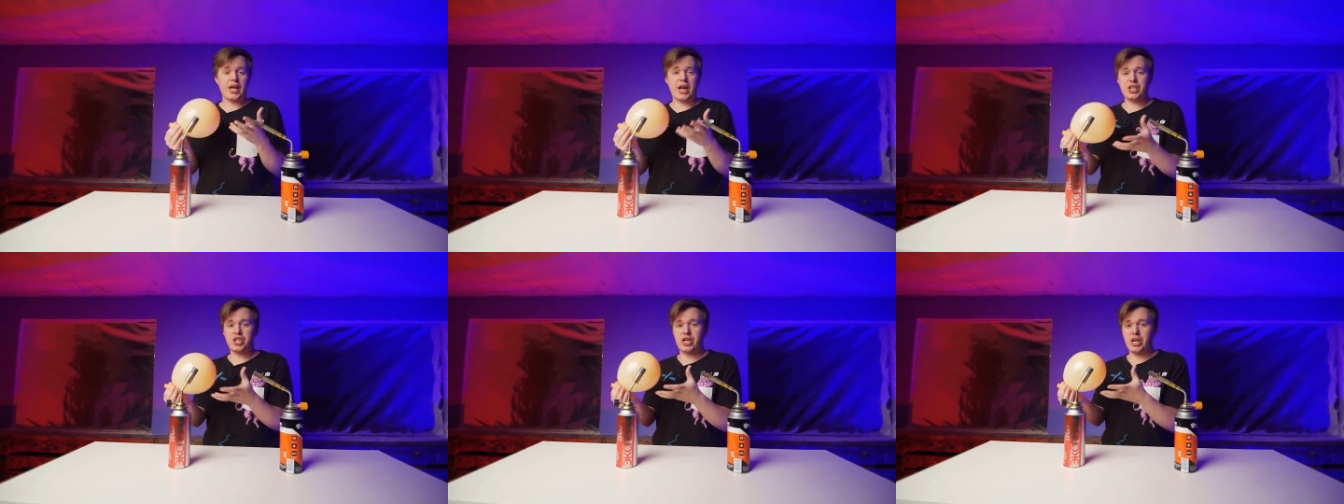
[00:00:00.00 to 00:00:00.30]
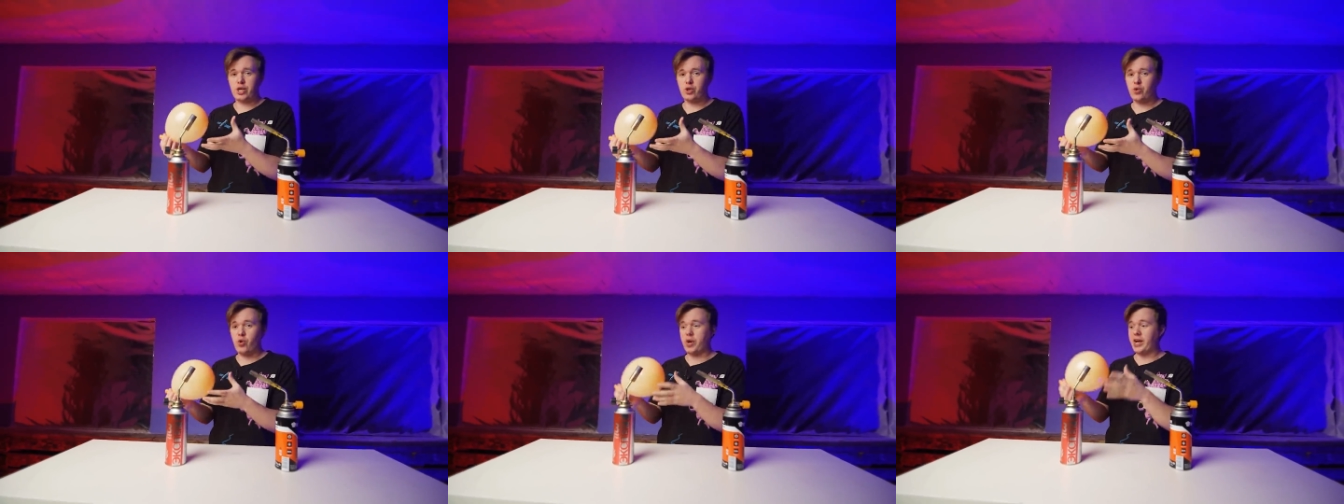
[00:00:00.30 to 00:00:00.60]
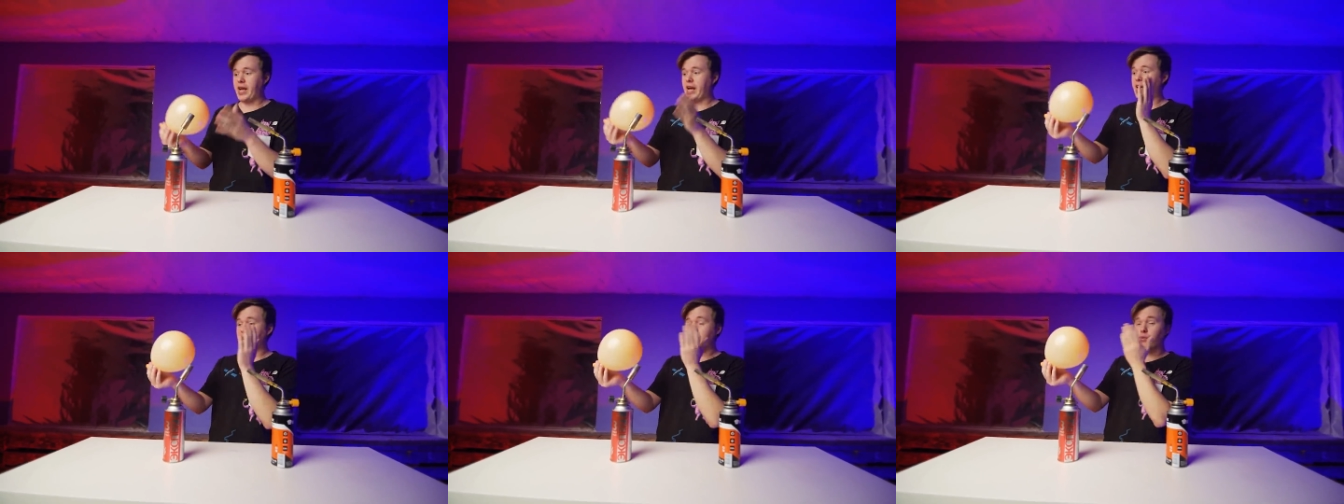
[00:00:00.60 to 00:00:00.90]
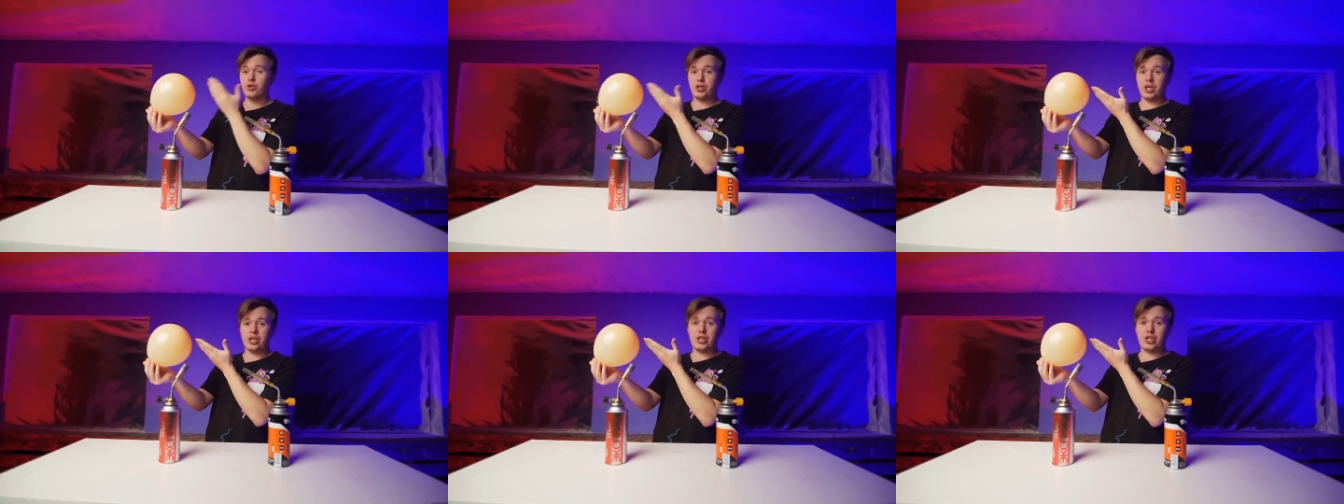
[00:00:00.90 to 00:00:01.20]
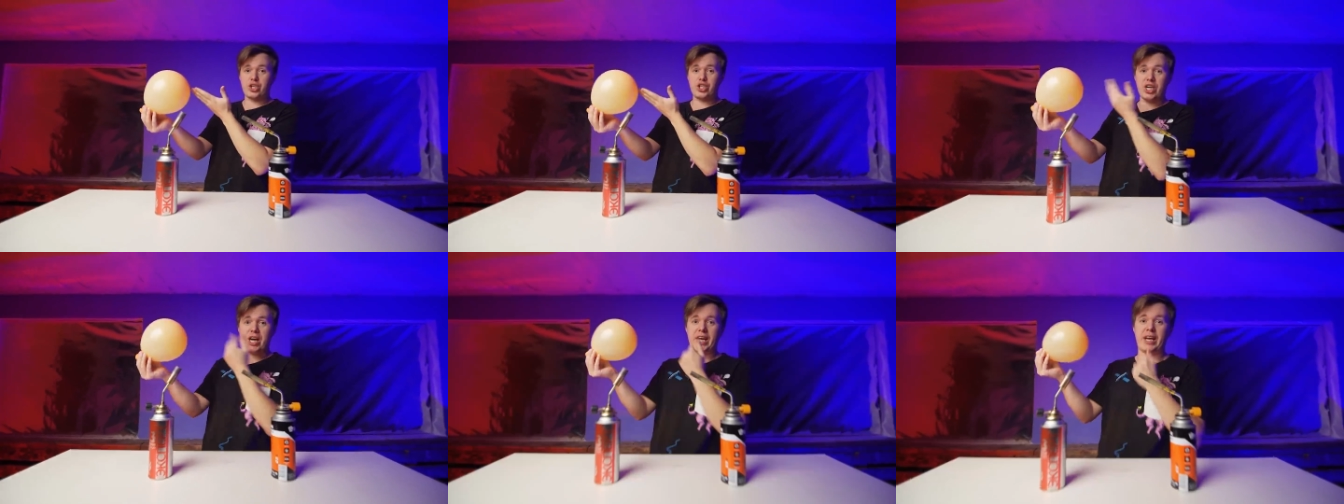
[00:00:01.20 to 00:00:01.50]
так же легко, как и вот
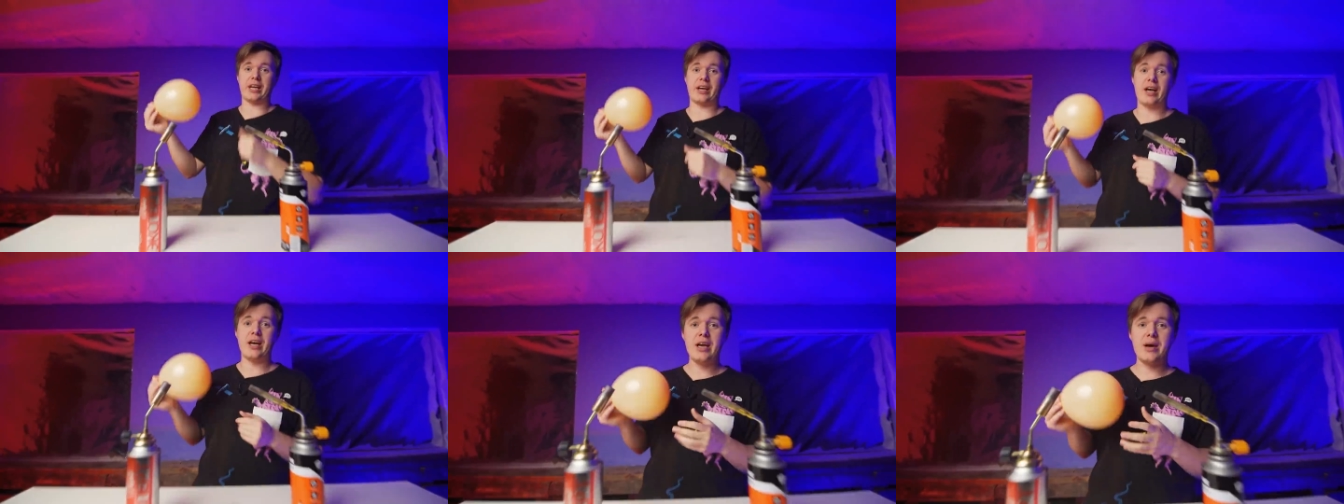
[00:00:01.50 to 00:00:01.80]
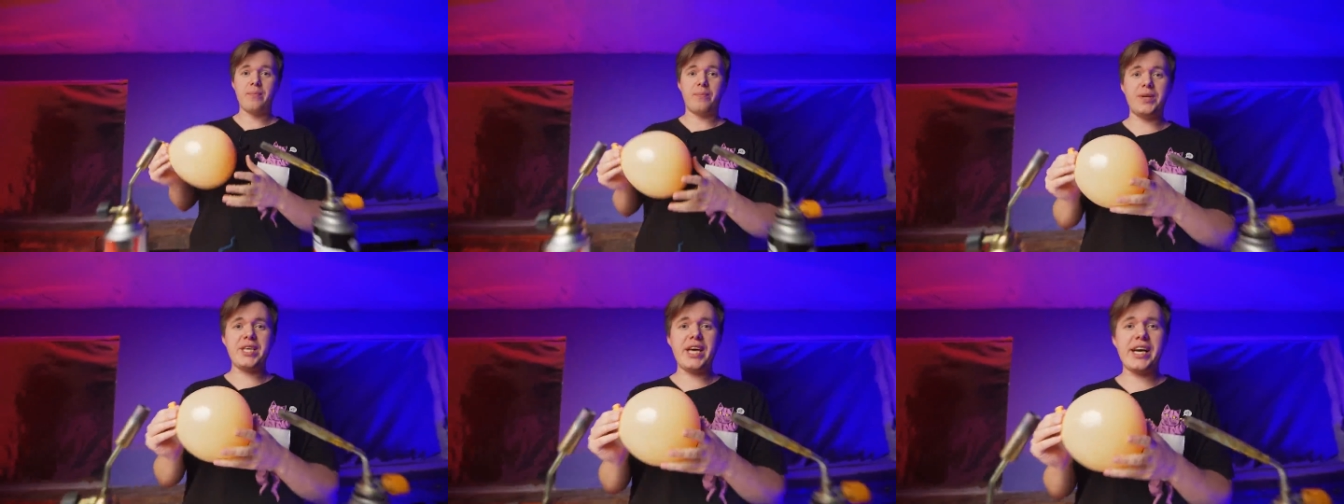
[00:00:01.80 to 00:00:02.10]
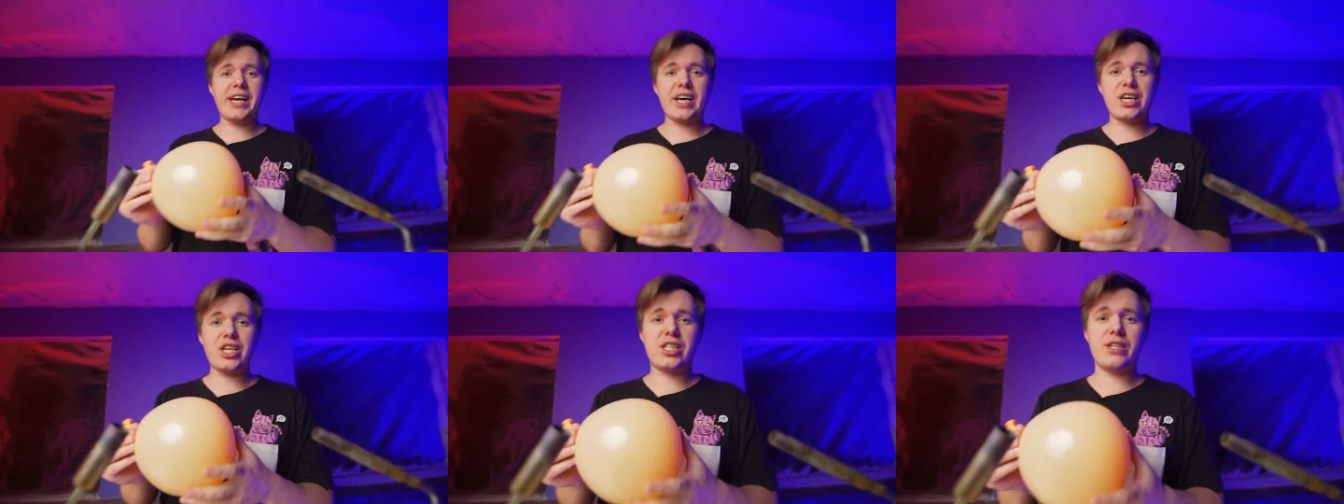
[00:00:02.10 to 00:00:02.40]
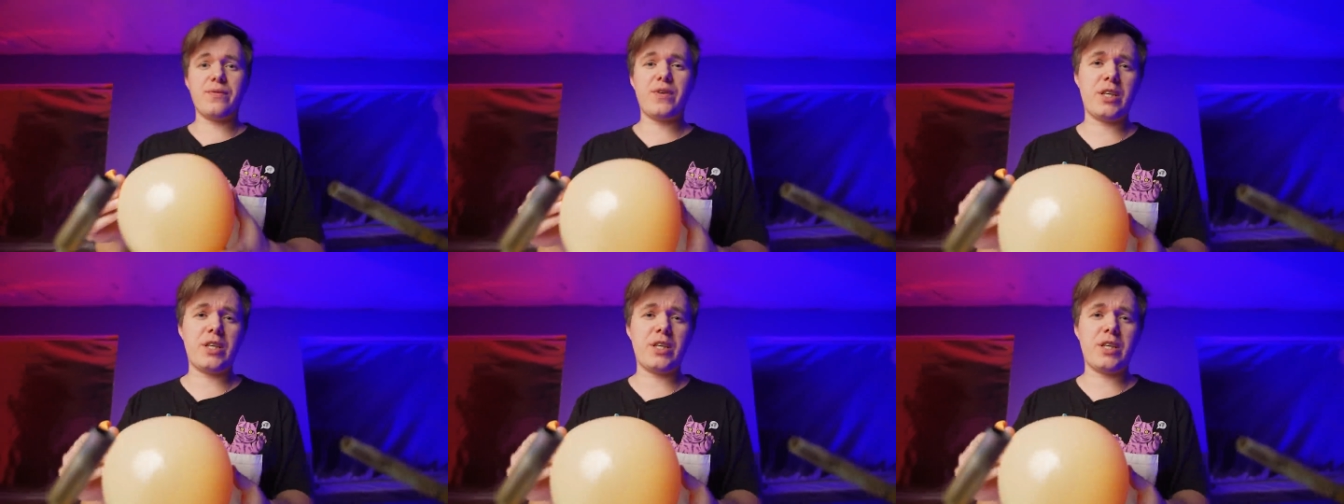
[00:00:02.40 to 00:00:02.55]
этот шарик? Мне кажется,